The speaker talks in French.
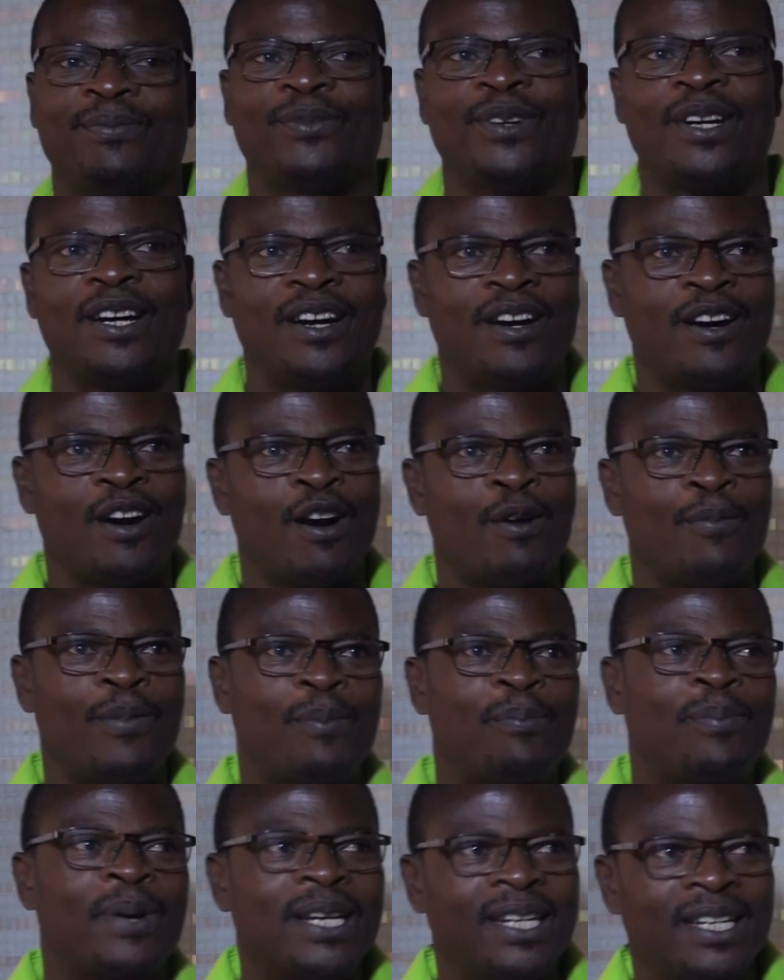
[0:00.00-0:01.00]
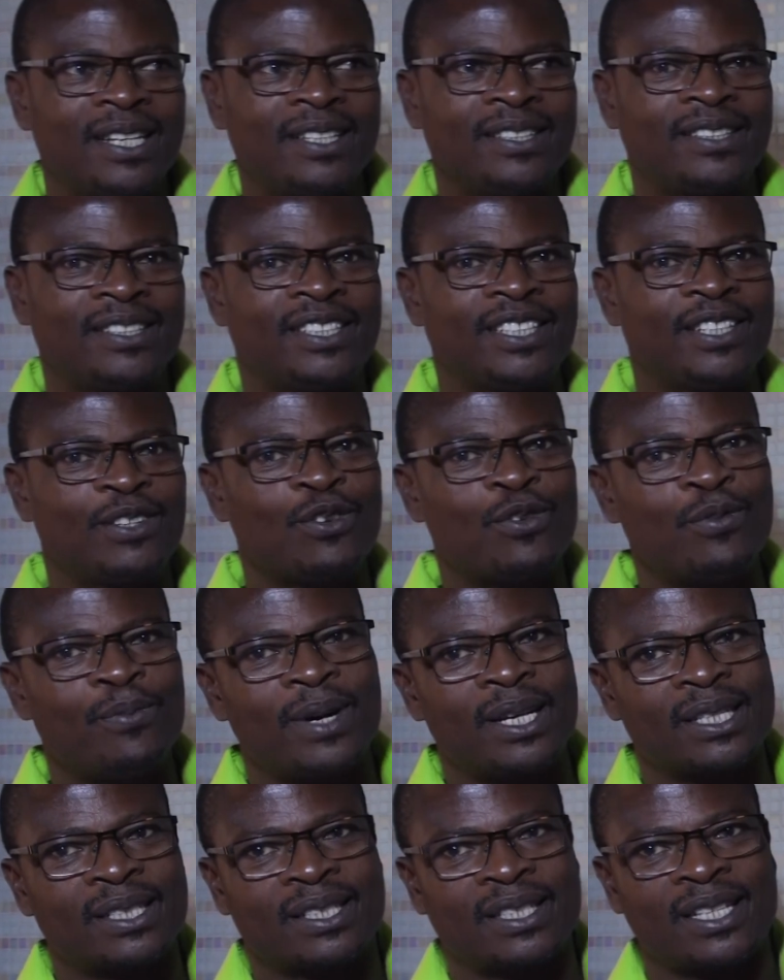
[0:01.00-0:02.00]
Moi, on m'appelle Dion
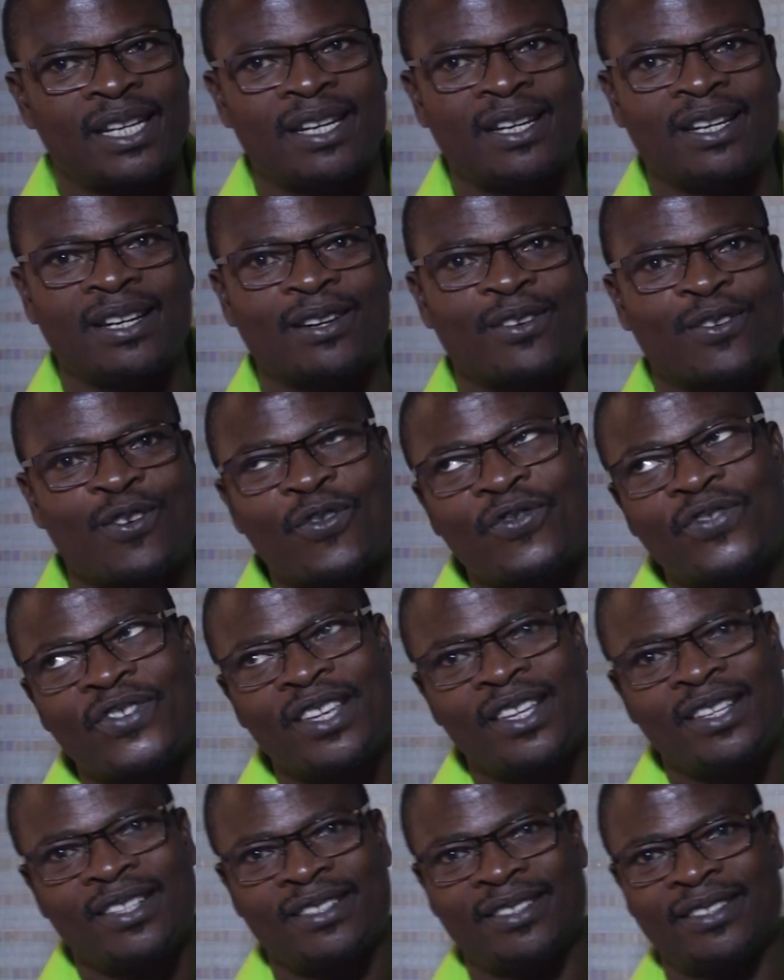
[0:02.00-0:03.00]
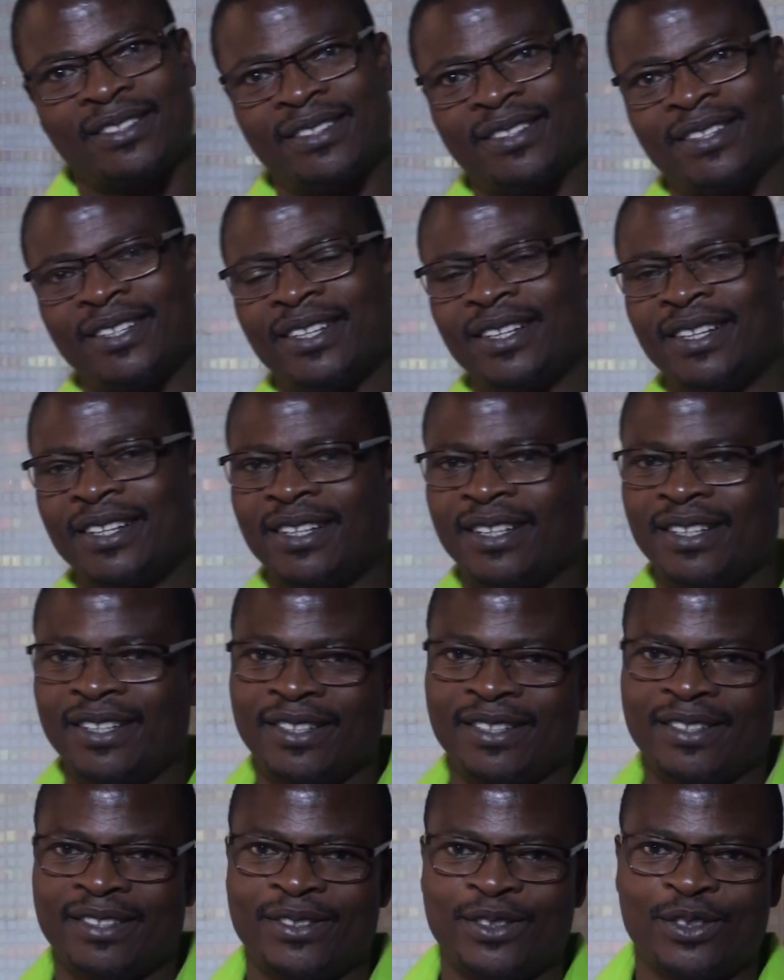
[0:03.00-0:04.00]
Marcel Kofi.
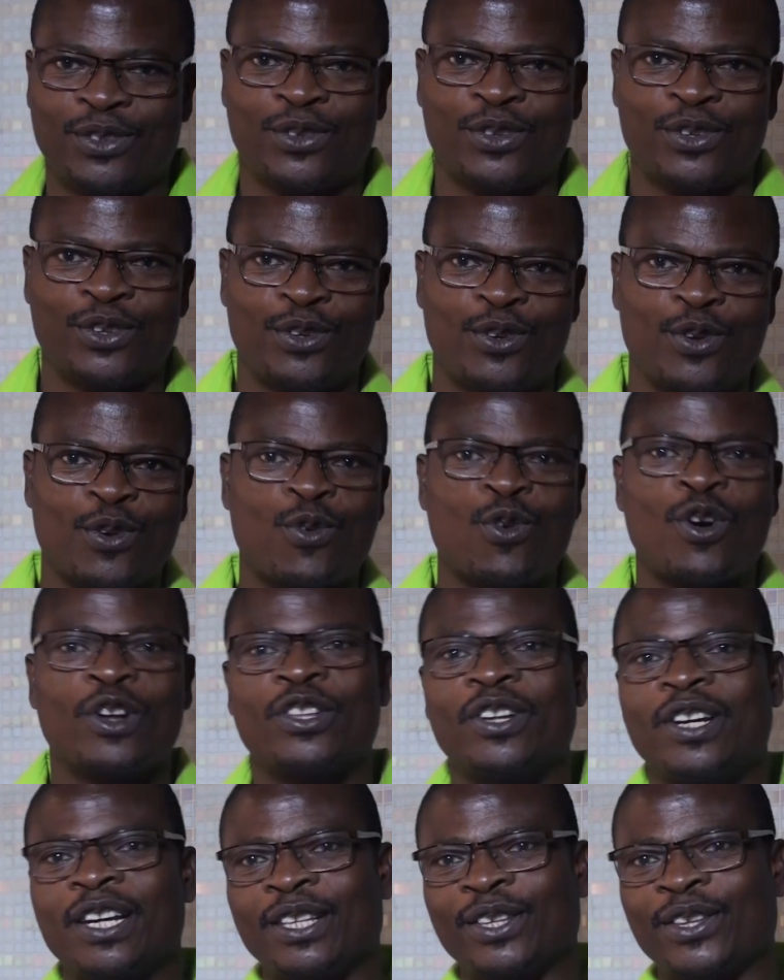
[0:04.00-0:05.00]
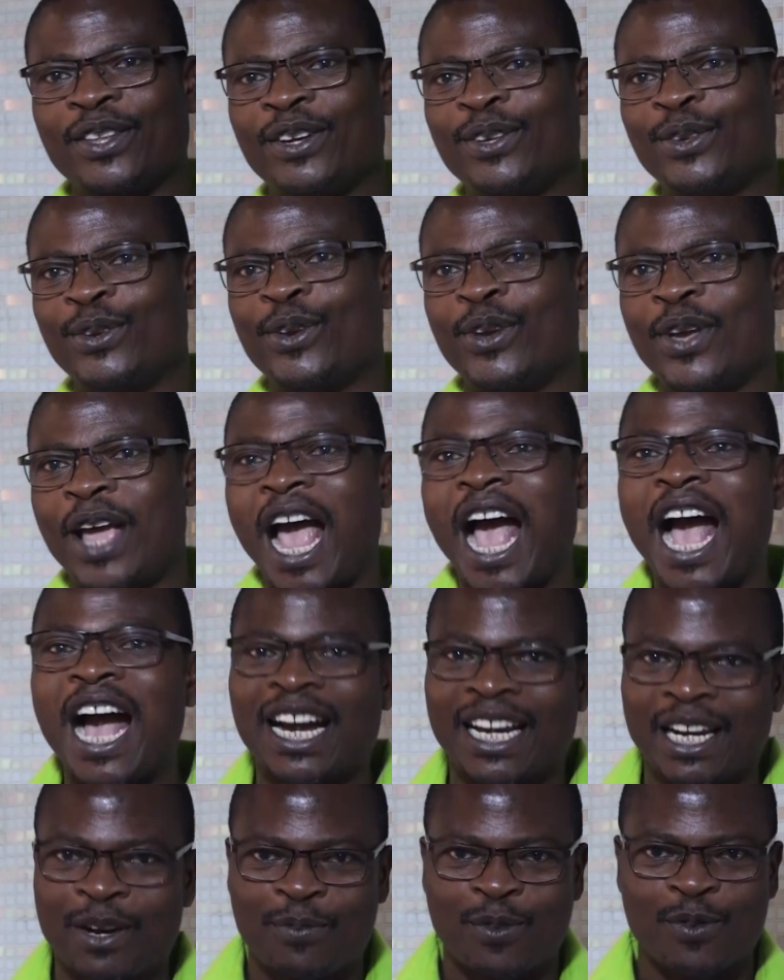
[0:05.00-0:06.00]
Euh, je suis le coordonnateur de
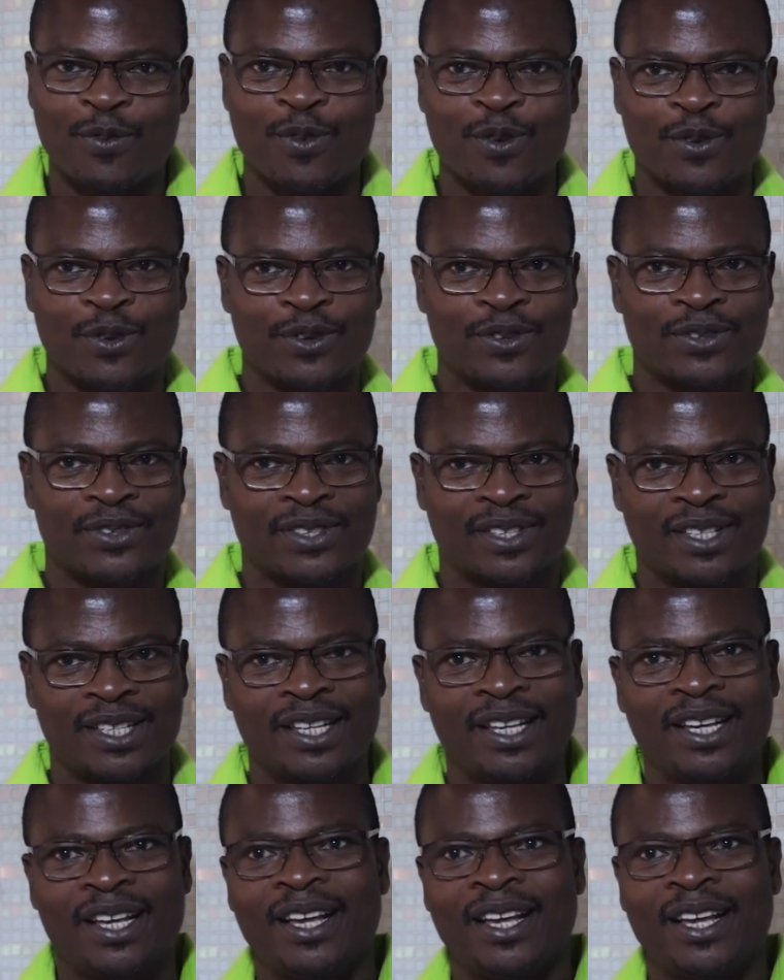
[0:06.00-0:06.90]
AgripoFocus.